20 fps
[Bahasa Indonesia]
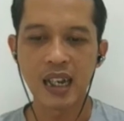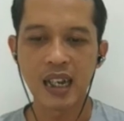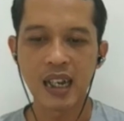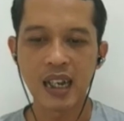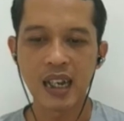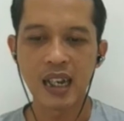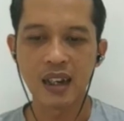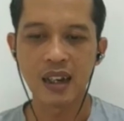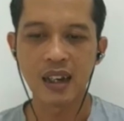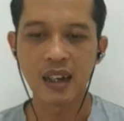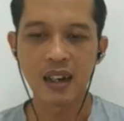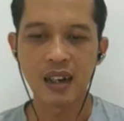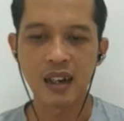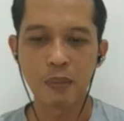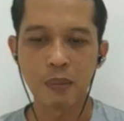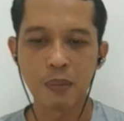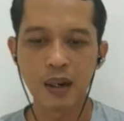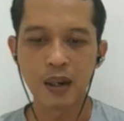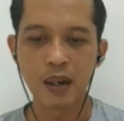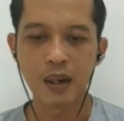uh,
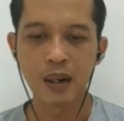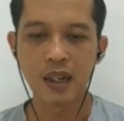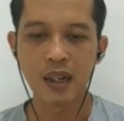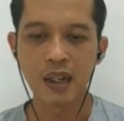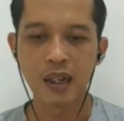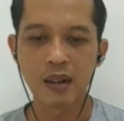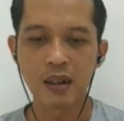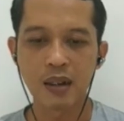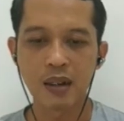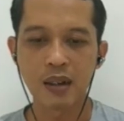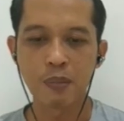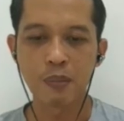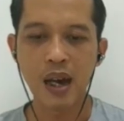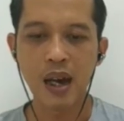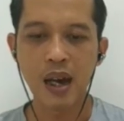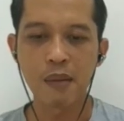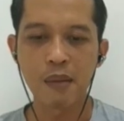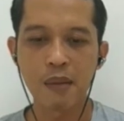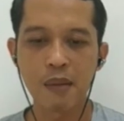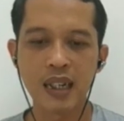apa namanya
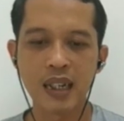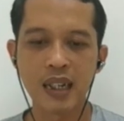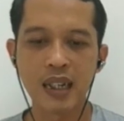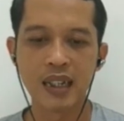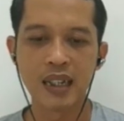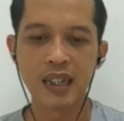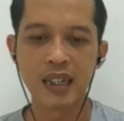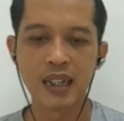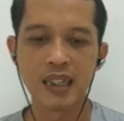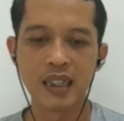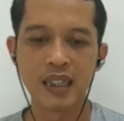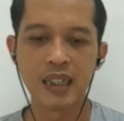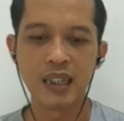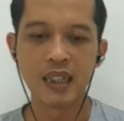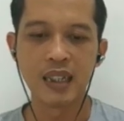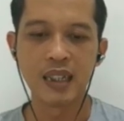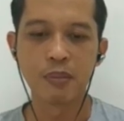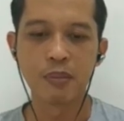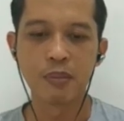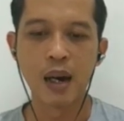pengamannya di sini
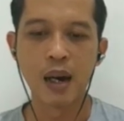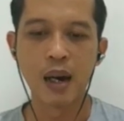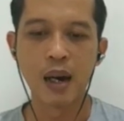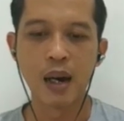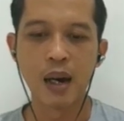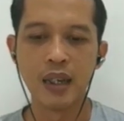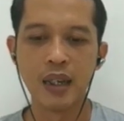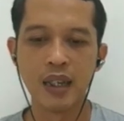PHB